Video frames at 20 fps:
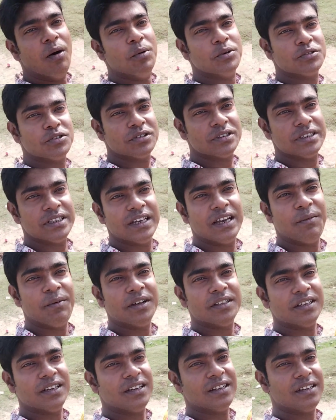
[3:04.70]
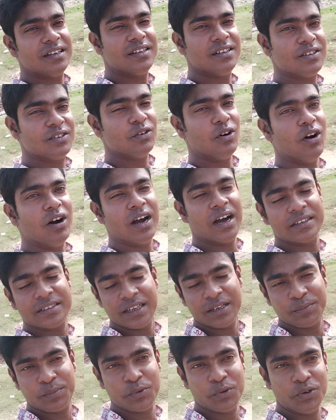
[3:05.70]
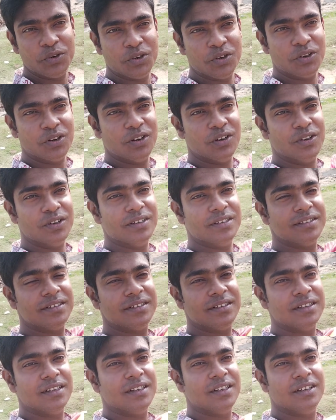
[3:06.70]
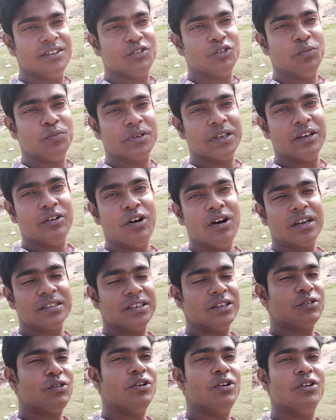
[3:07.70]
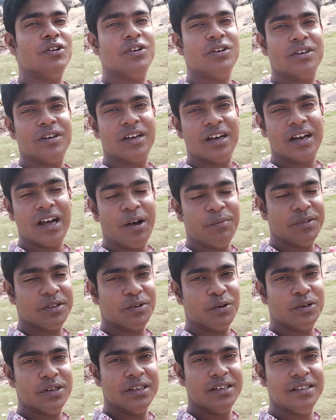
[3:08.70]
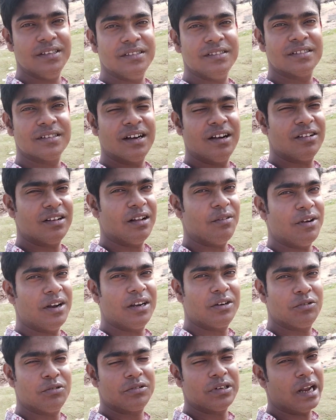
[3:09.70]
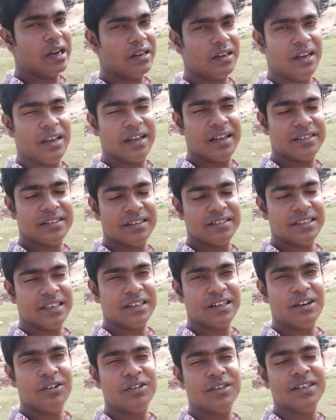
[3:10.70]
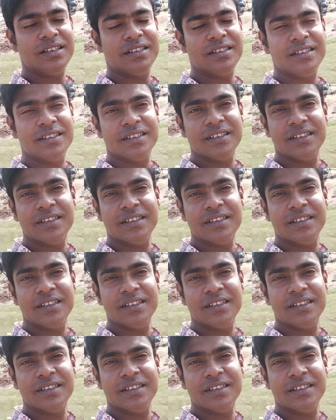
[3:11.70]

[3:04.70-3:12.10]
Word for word: অবশেষে আমাদের গঙ্গাসান পূর্ণ হলো চুমকি গঙ্গাসান করলো আমি করিনি কারণ আমার একটু ঠান্ডা লেগেছে যে কারণে